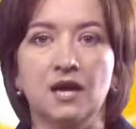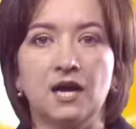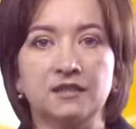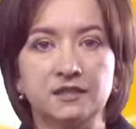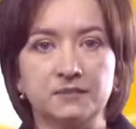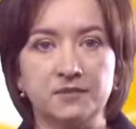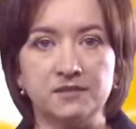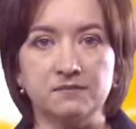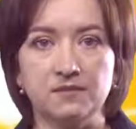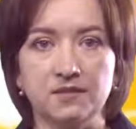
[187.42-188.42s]
А на
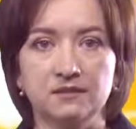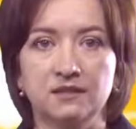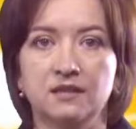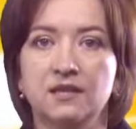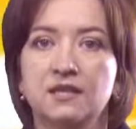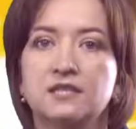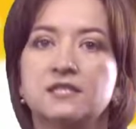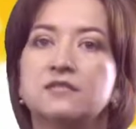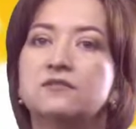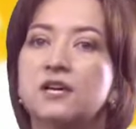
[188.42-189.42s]
письме
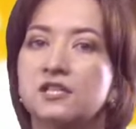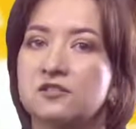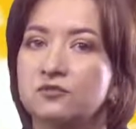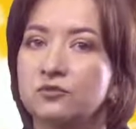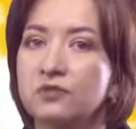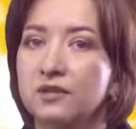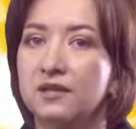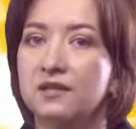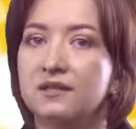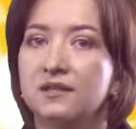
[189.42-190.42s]
эти два звука